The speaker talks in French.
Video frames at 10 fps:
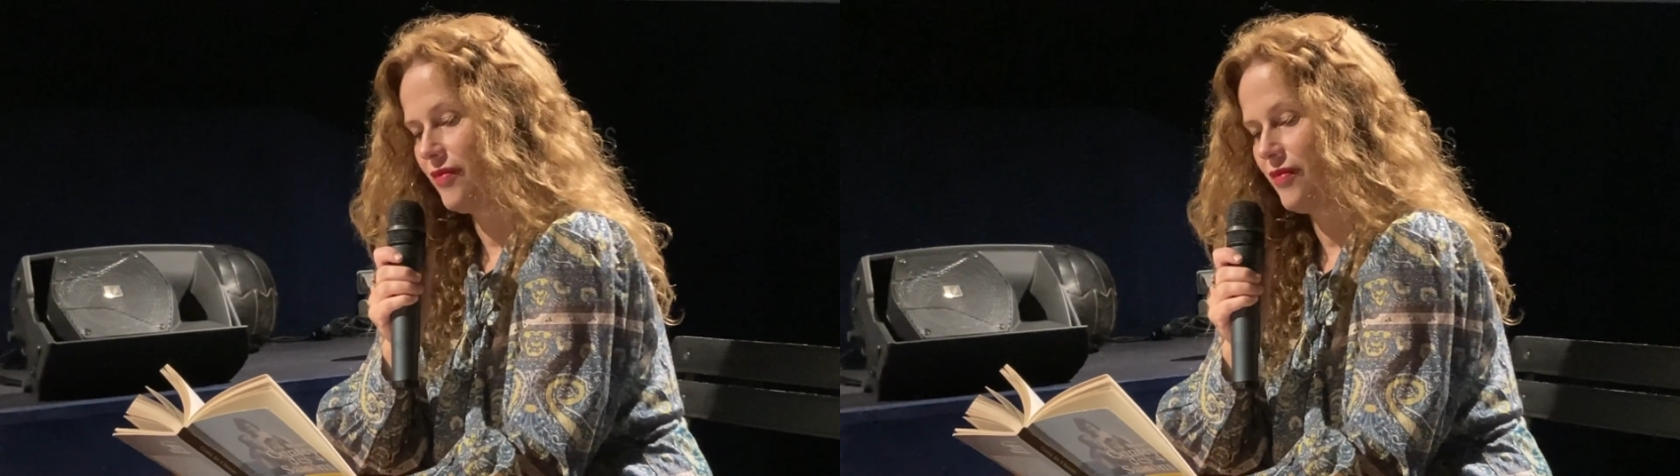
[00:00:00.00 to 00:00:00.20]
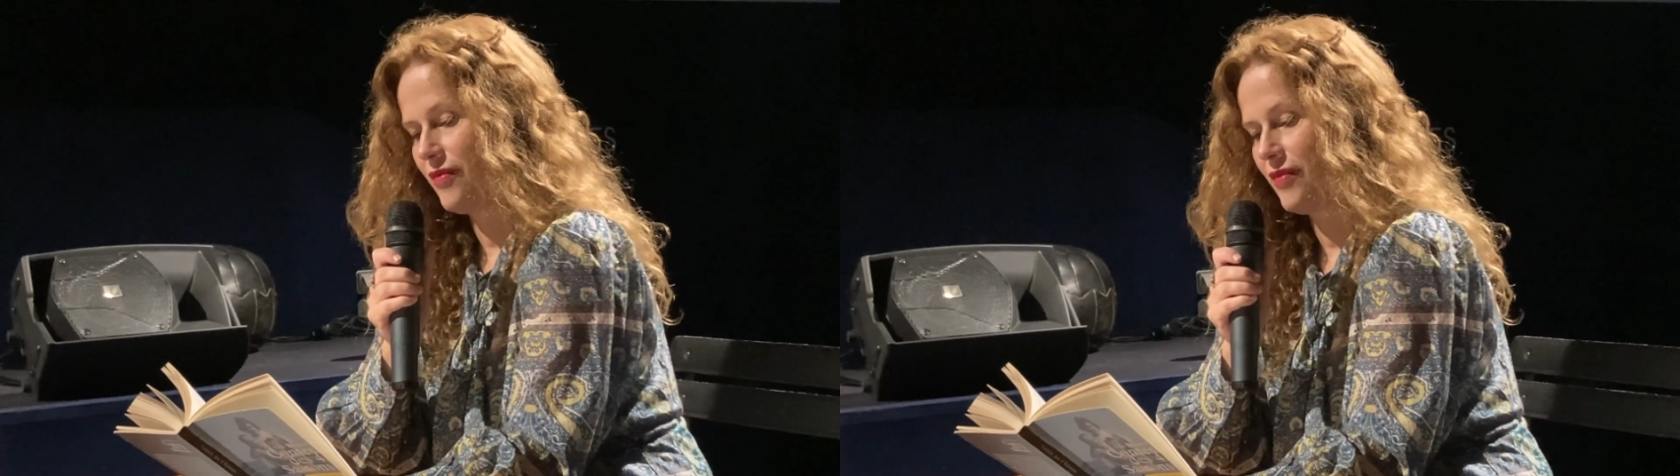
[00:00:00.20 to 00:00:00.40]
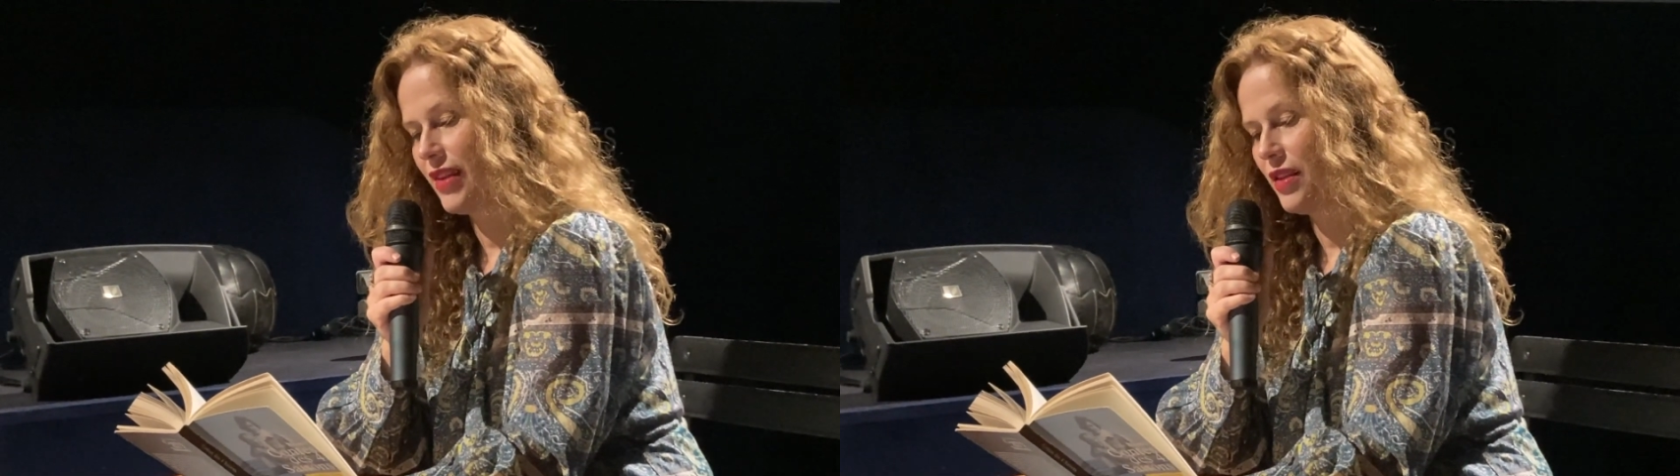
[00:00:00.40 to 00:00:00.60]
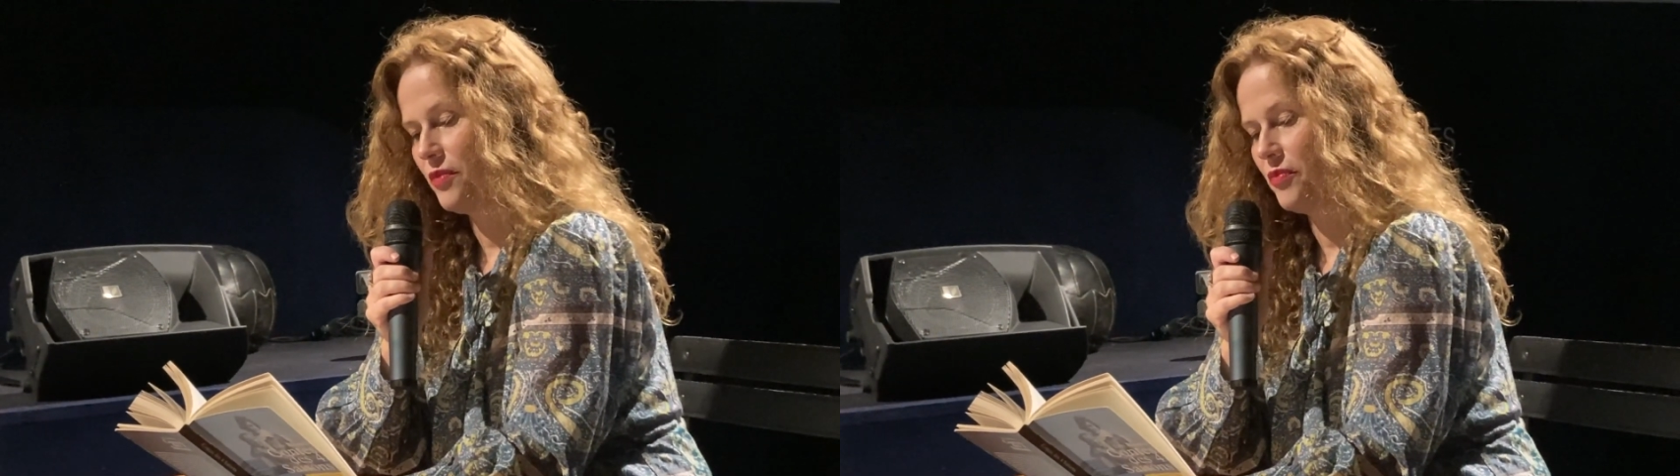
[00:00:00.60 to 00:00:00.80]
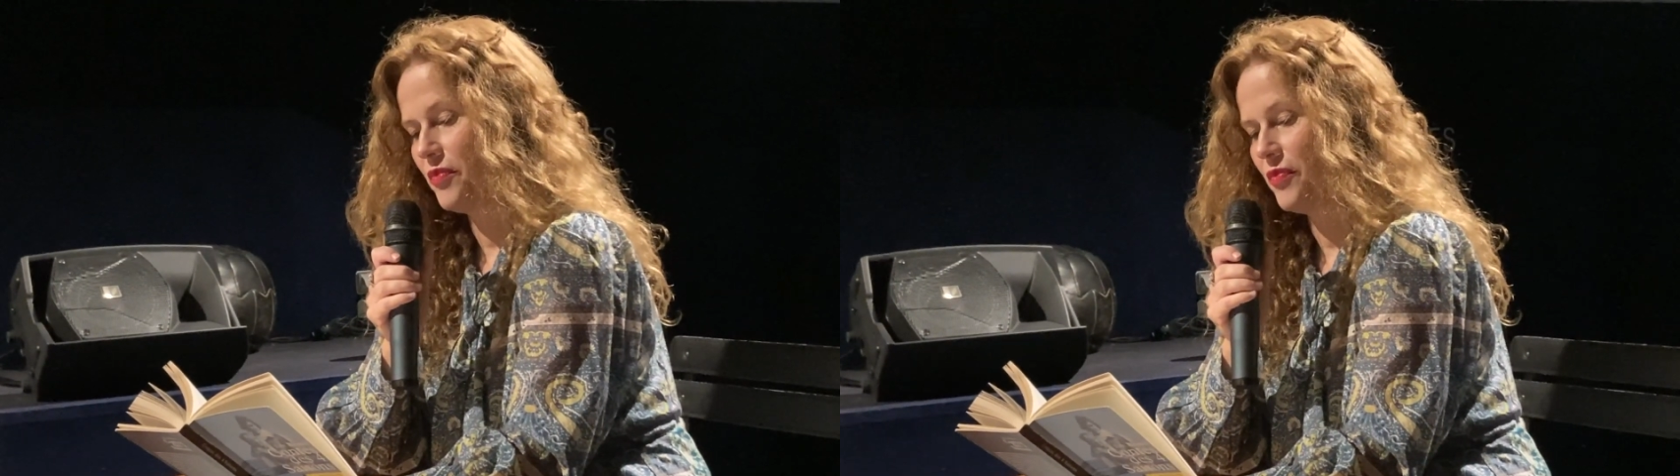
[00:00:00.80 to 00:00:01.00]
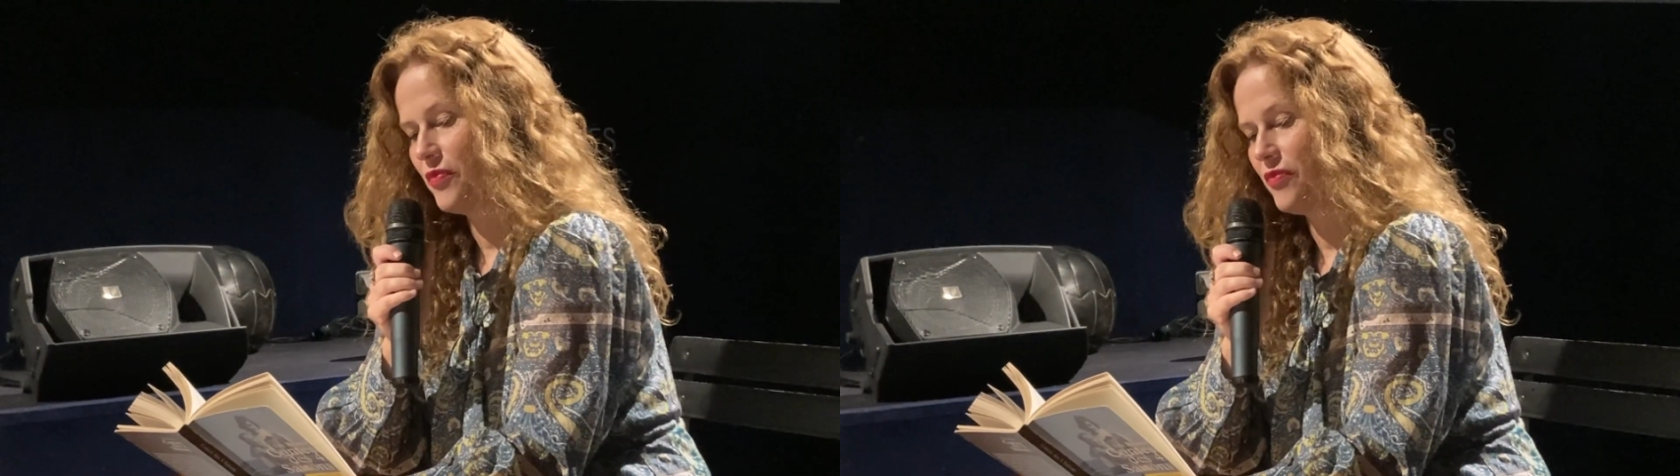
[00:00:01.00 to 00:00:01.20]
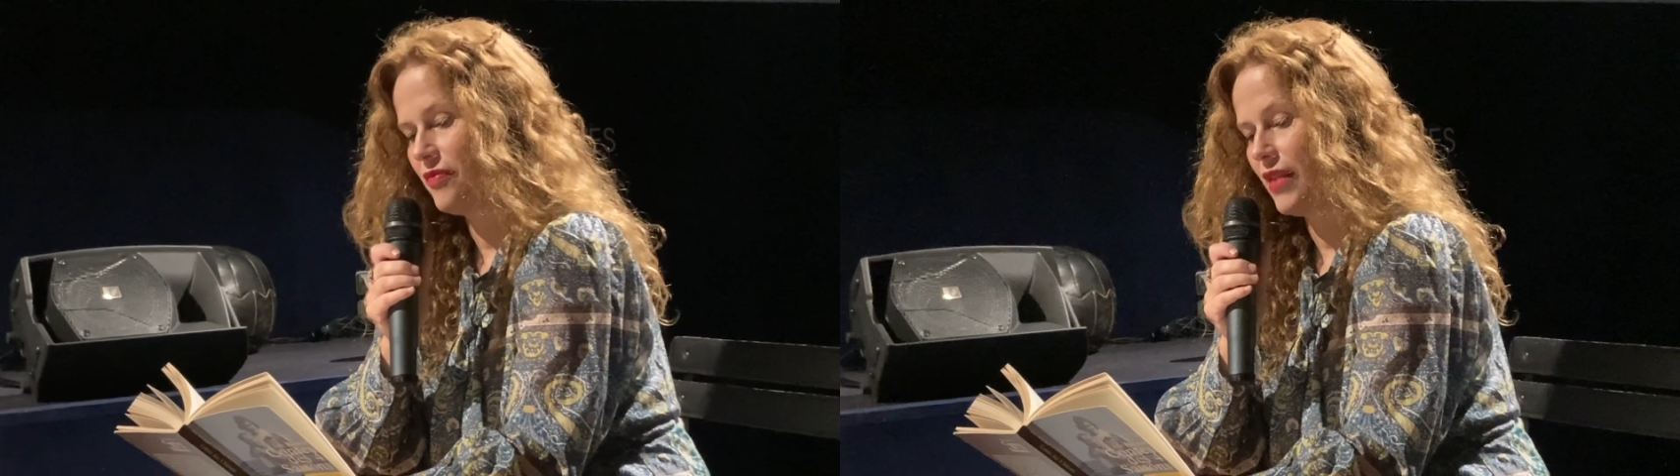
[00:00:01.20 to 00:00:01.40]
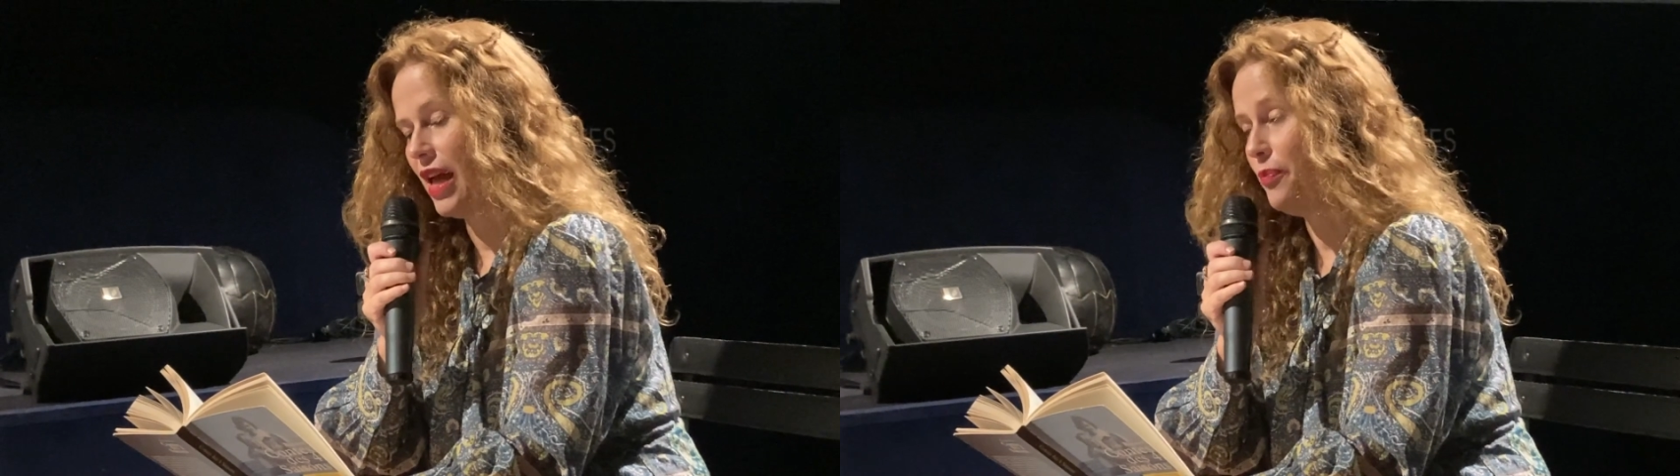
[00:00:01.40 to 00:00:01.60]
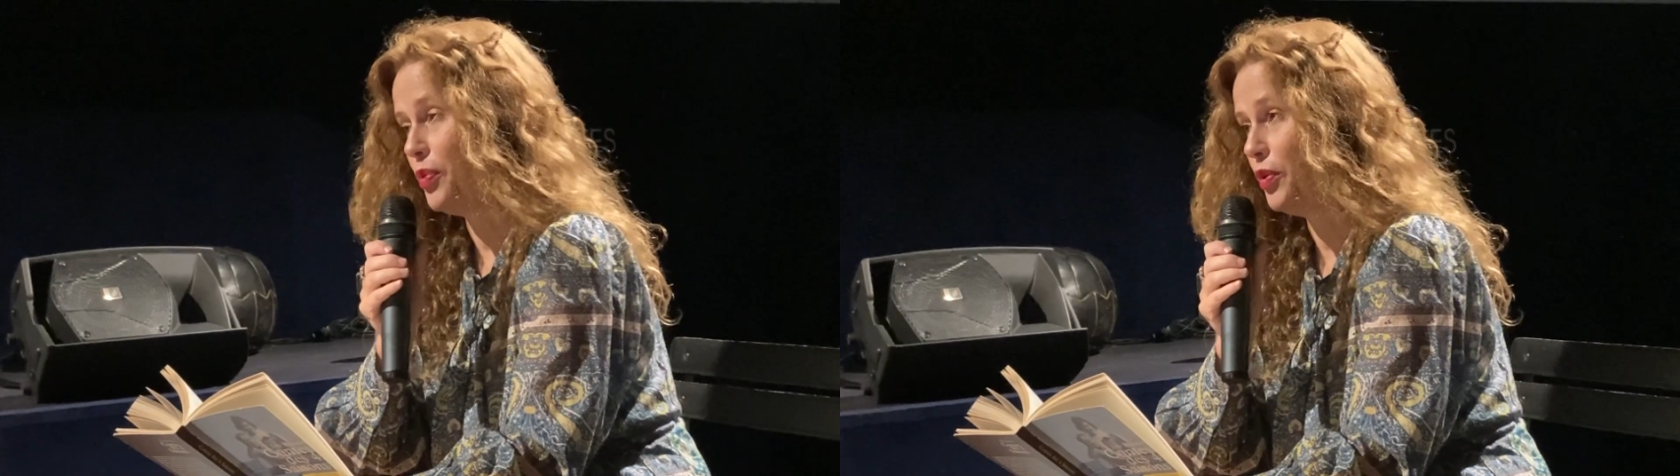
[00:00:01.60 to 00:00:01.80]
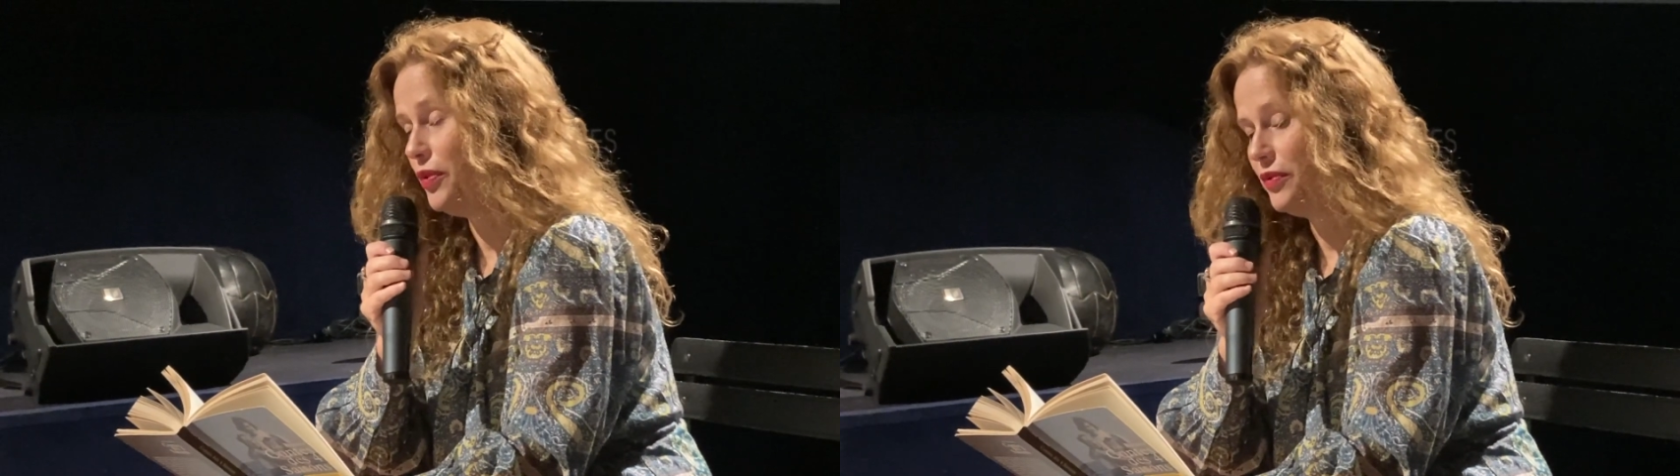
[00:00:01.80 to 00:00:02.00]
la raison pour moi aussi. Un
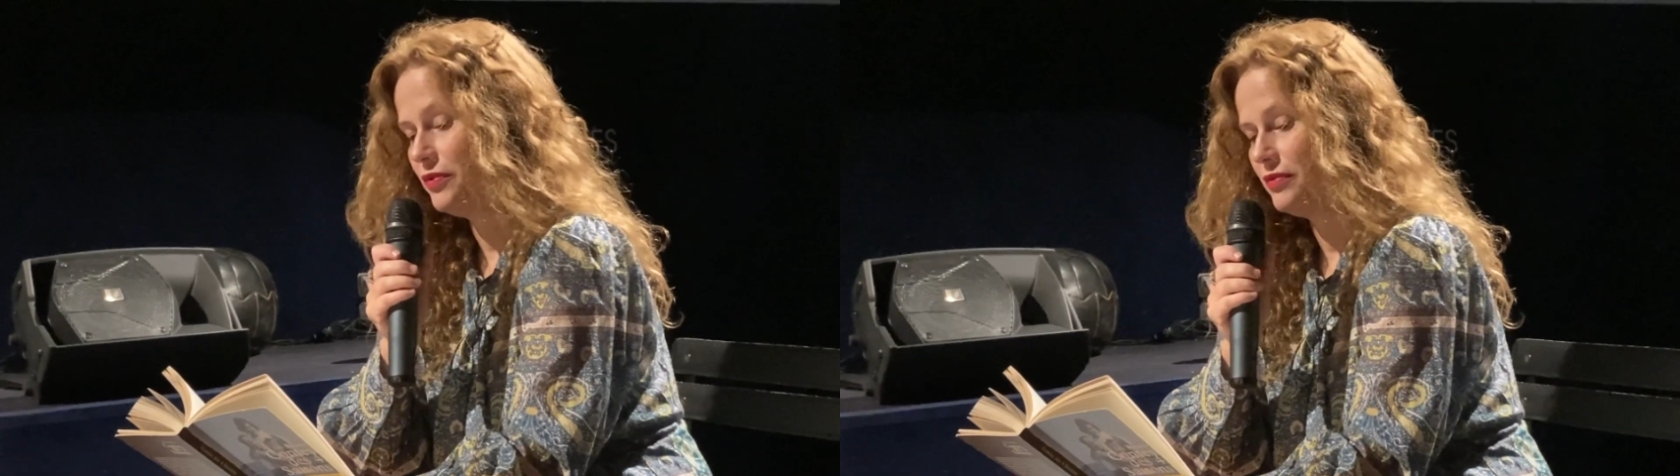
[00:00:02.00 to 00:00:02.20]
peu